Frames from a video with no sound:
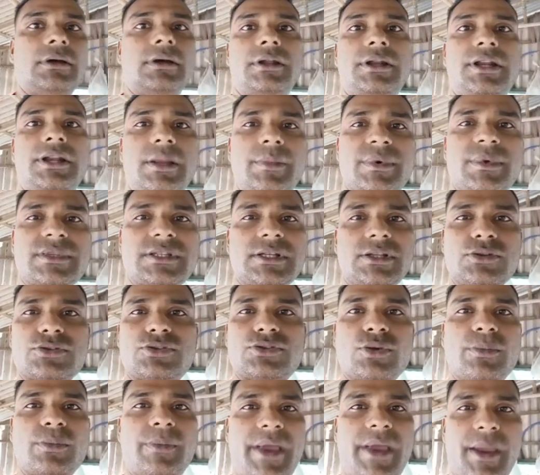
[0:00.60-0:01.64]
नमस्कार
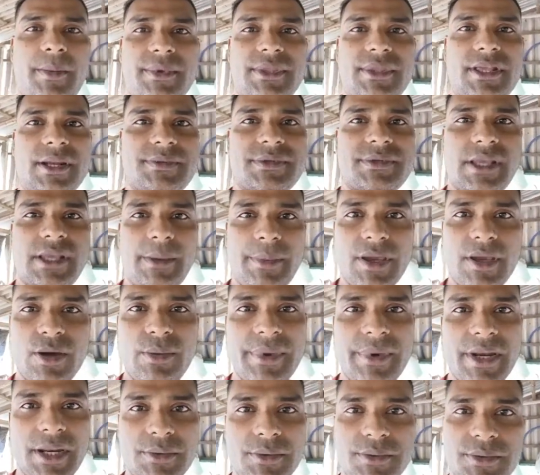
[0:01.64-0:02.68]
दोस्तों मैं अमित तरफ सभी को
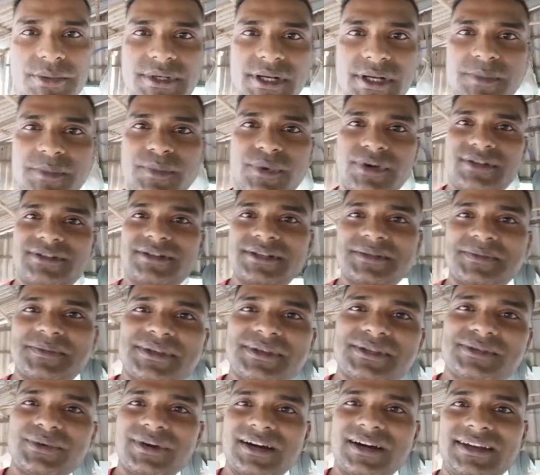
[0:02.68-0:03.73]
मेरे यूट्यूब चैनल पोल्टन पर
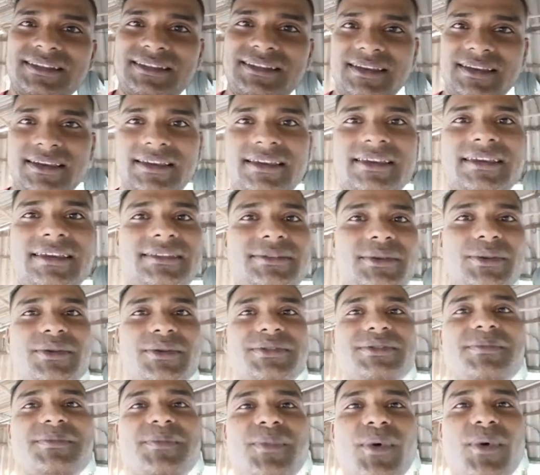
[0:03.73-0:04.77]
स्वागत है तो दोस्त
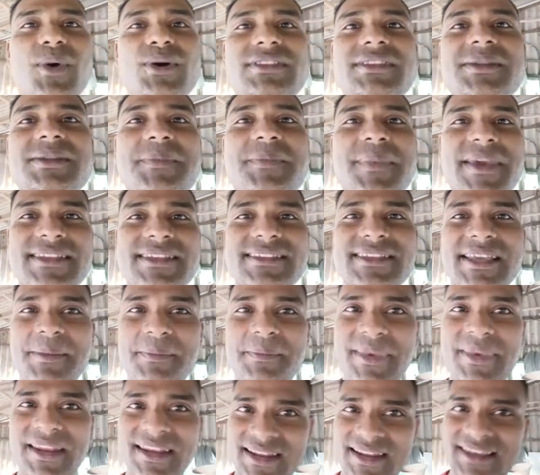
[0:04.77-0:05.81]
बहुत दिन फेस कैम
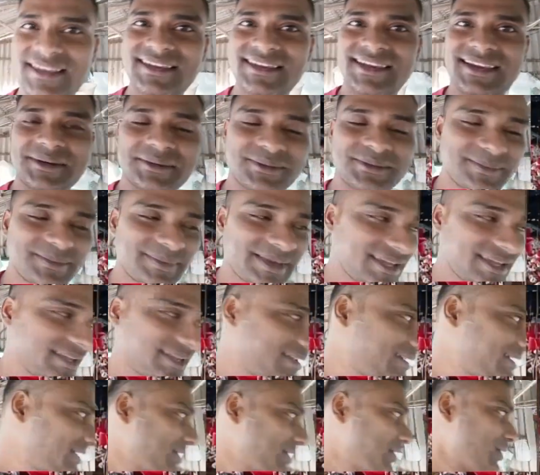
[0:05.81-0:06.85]
पे नहीं आया हूँ मैं
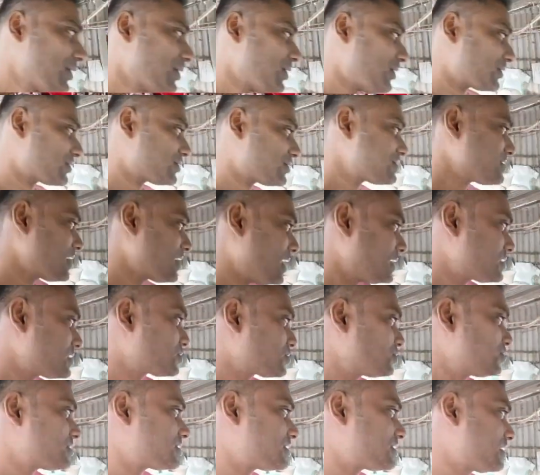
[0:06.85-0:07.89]
और दोस्त आज
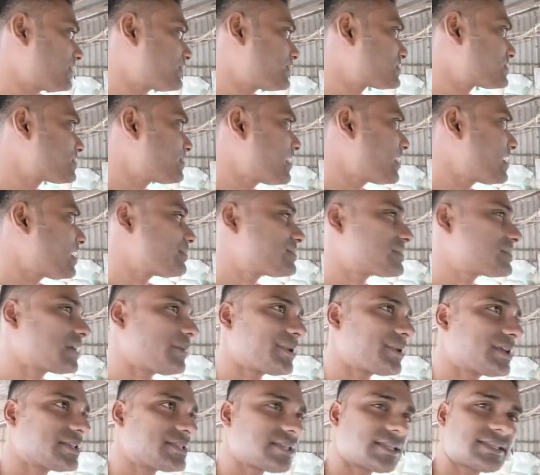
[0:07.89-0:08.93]
कुछ टिप्स मैं आप सभी
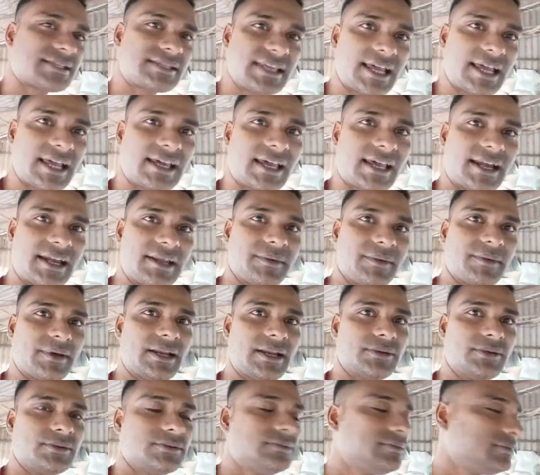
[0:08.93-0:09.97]
के साथ शेयर करने वाला
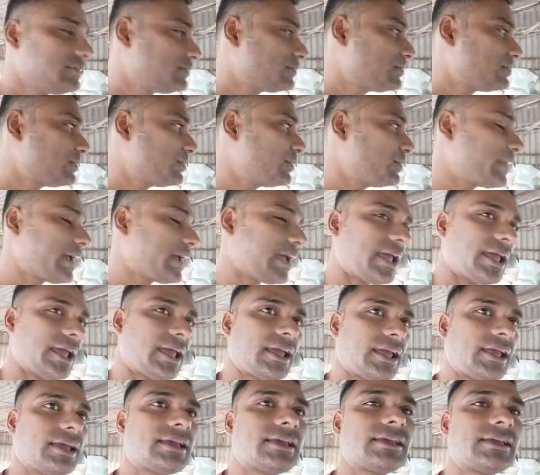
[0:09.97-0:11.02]
हूँ वो है
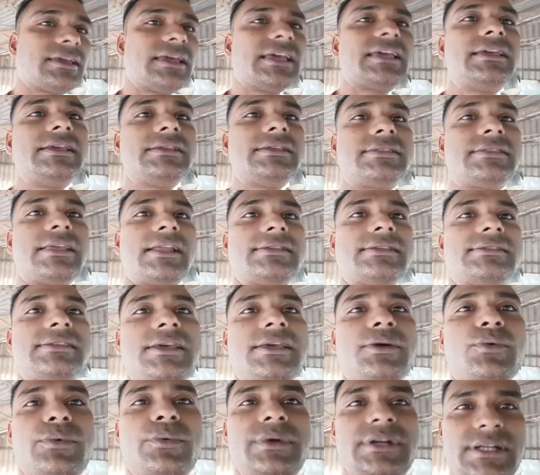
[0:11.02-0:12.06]
कि किस तरह से
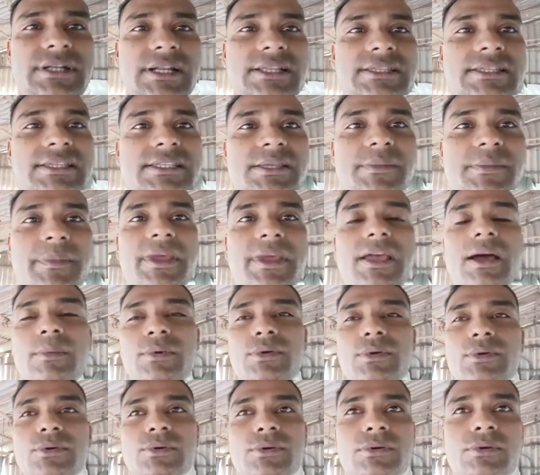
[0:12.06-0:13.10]
विंटर सीजन में हम
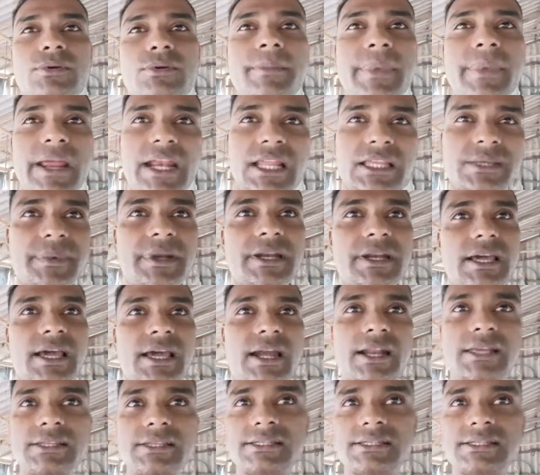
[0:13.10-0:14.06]
लोगों को मैनेजमेंट करना